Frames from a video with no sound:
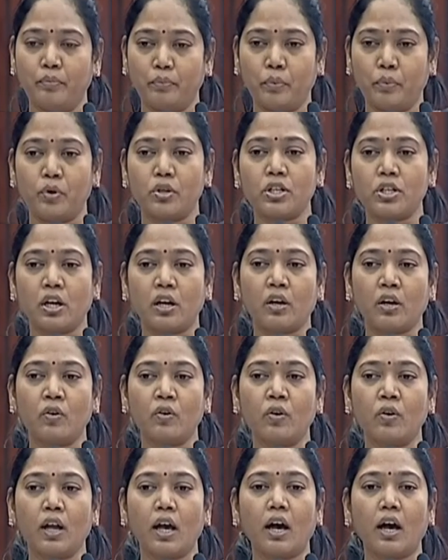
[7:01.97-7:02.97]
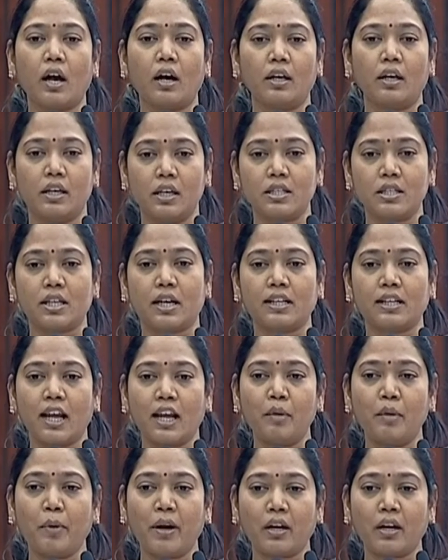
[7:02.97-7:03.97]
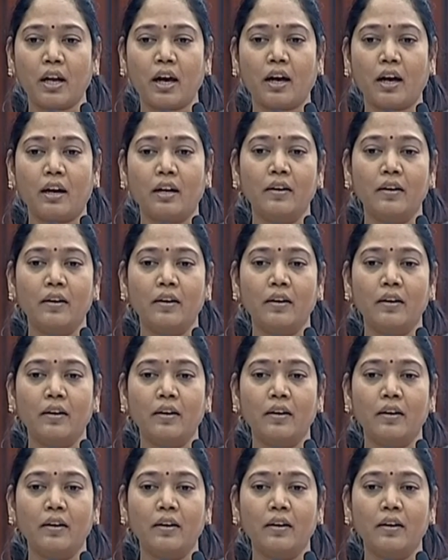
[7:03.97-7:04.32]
పురుషులకు కూడా ఈ చట్టాల పట్ల